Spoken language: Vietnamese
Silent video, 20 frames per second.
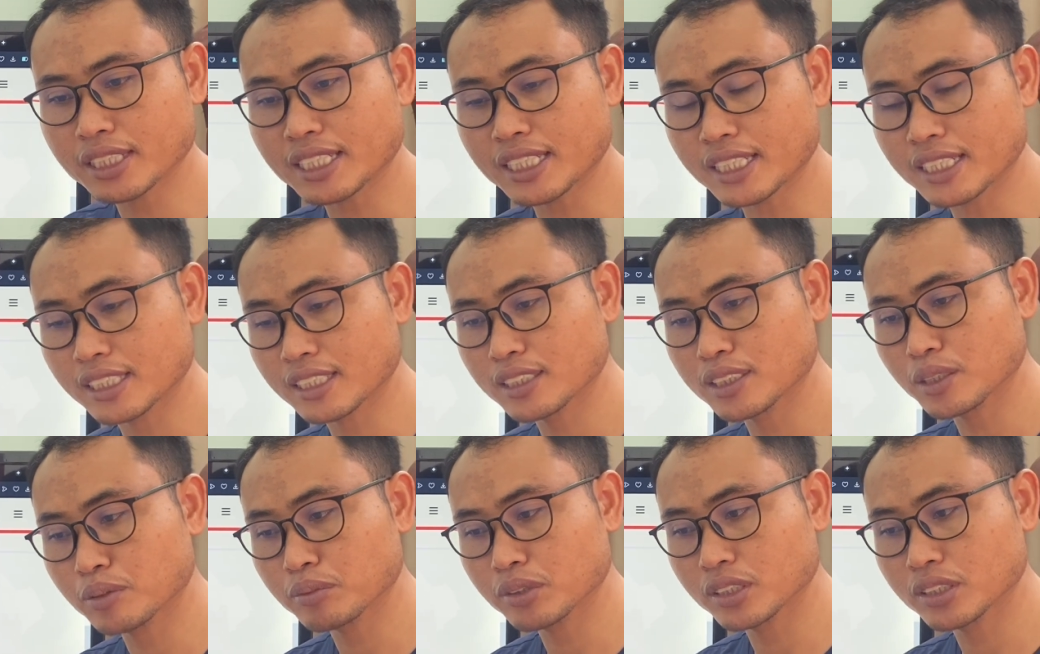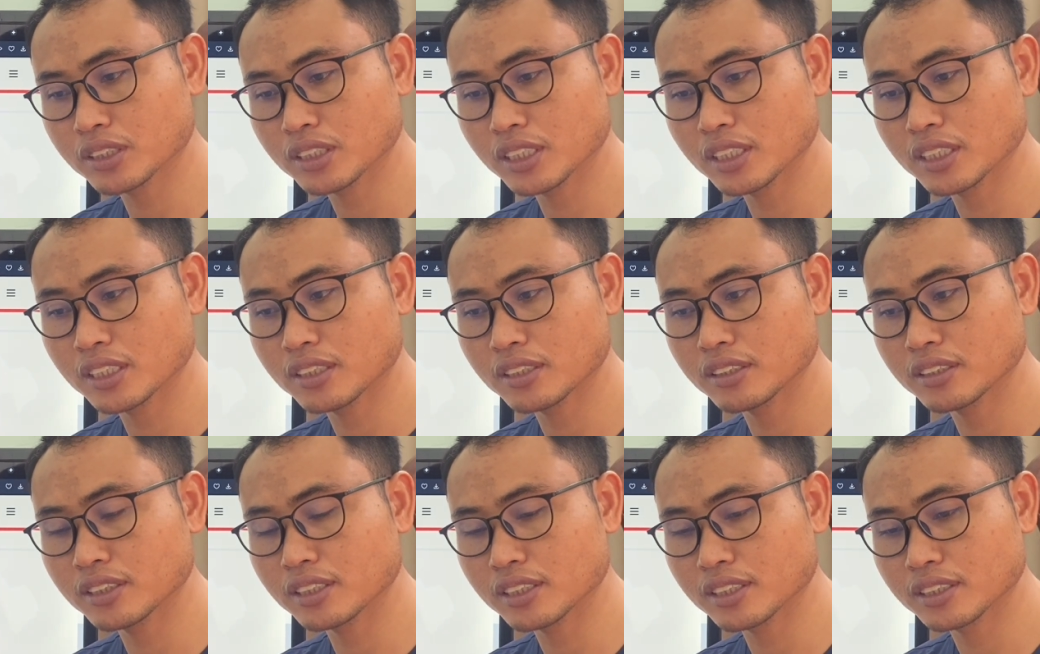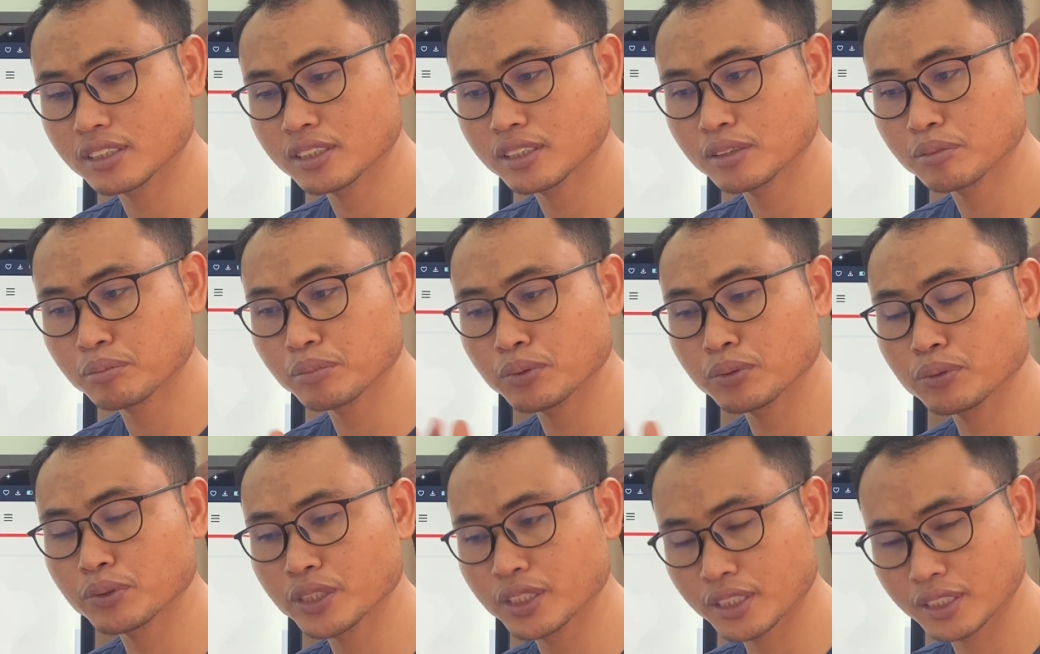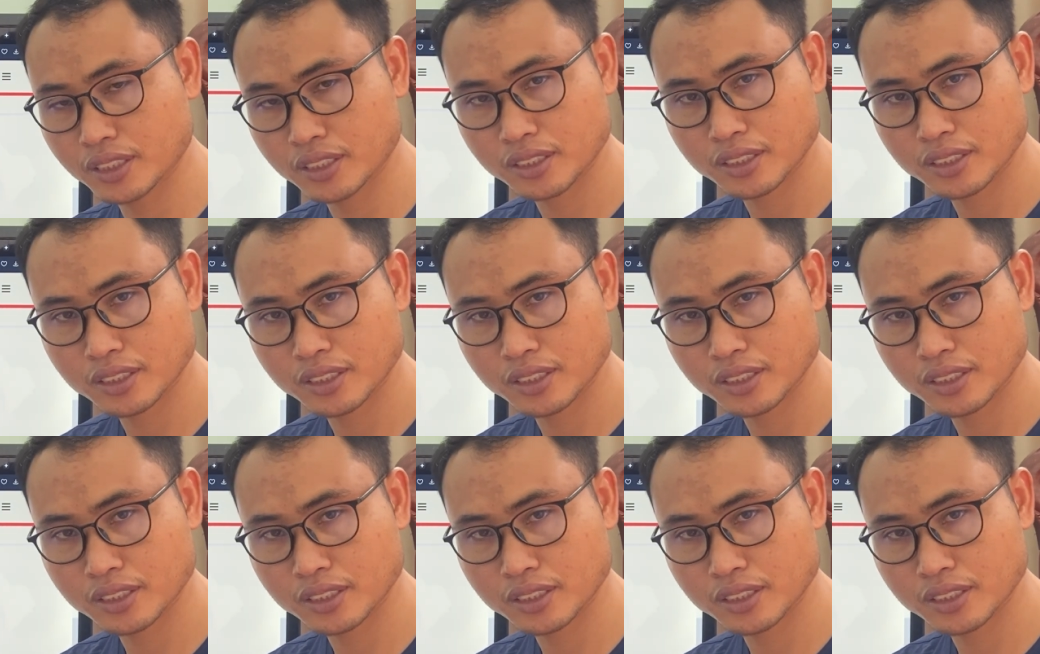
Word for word: ca đại khuyên rồi xây rương mùi